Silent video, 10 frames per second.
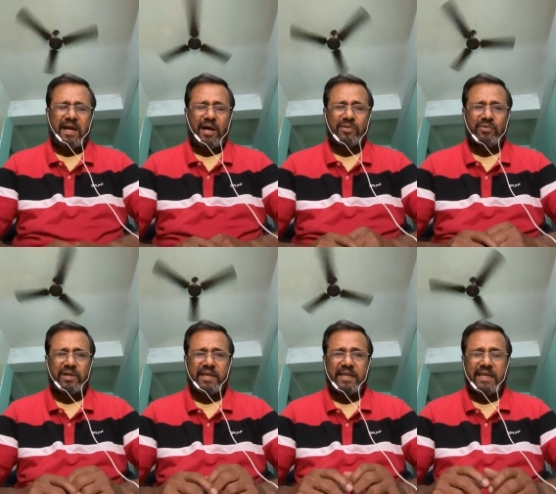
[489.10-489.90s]

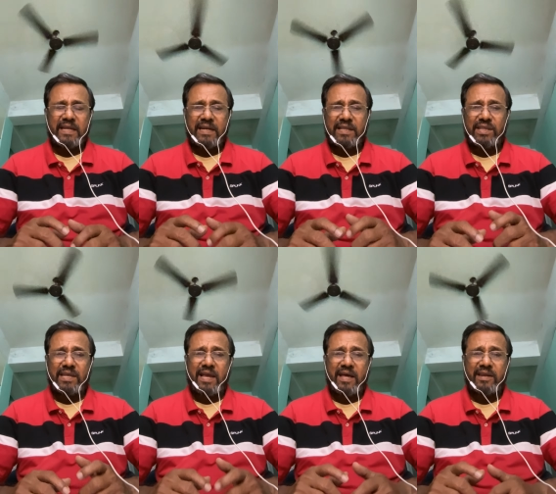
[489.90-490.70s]
அதனுடைய இறுதி
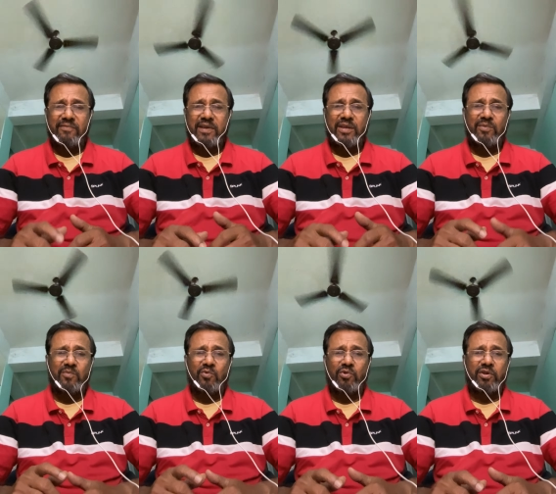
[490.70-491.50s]

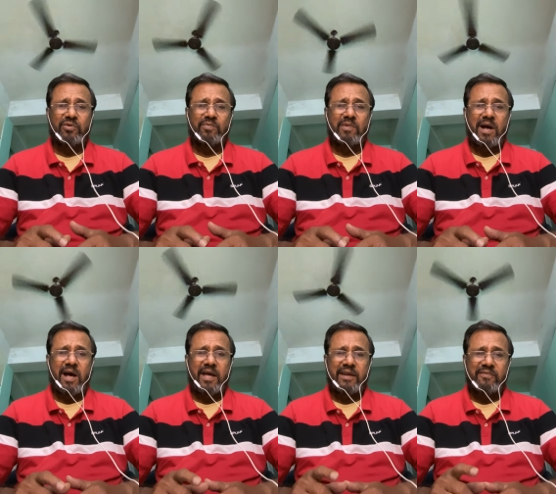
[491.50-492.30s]
அறிவையும் உணரும்
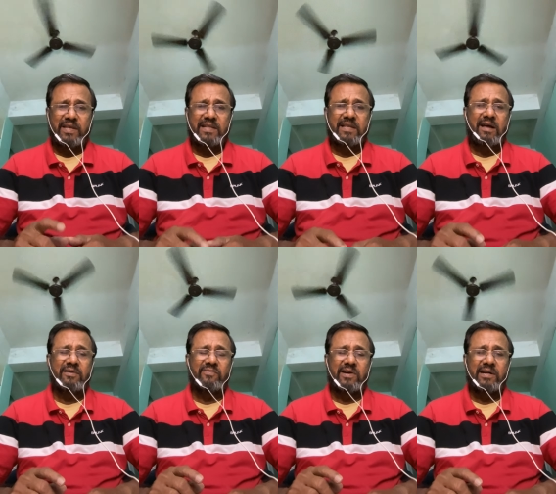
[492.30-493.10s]

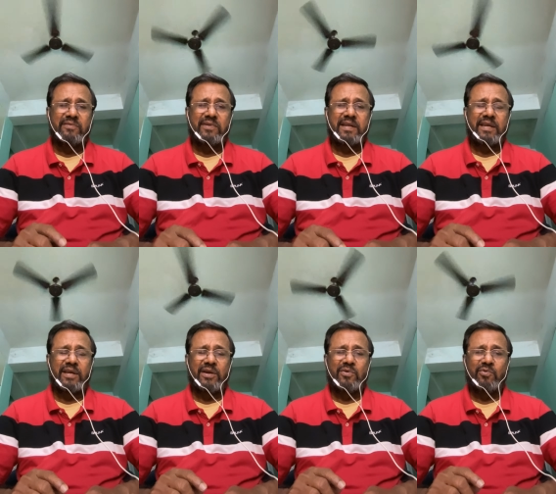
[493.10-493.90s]
அறிவைத்தான் வள்ளுவன்
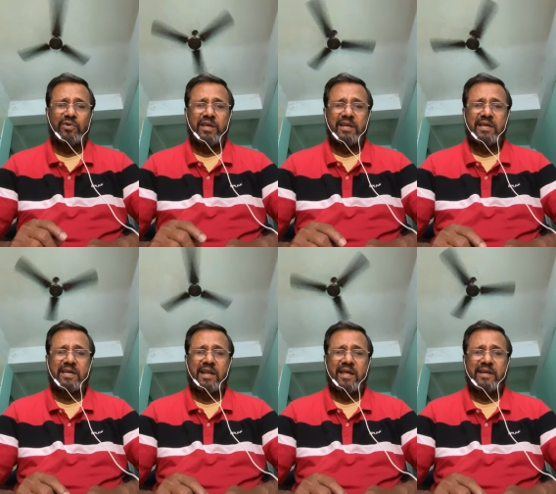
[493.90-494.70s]
இங்கே
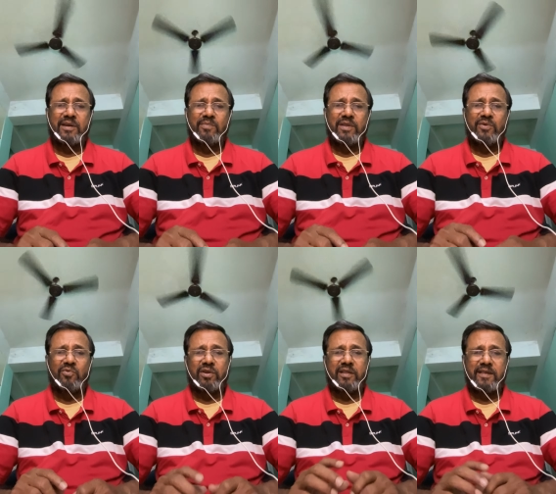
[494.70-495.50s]
கூறியிருக்கிறார் என்பதை
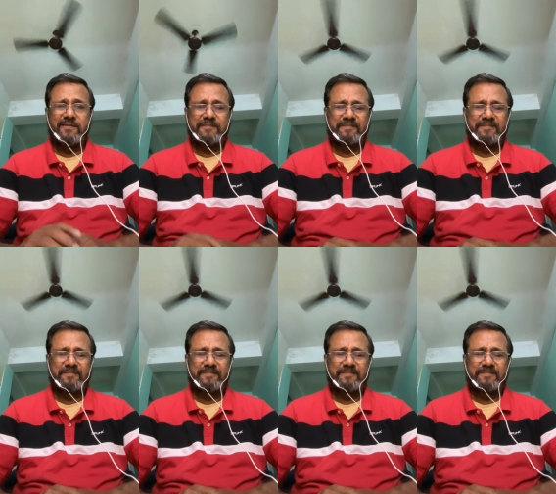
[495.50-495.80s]
உணர்ந்தேன்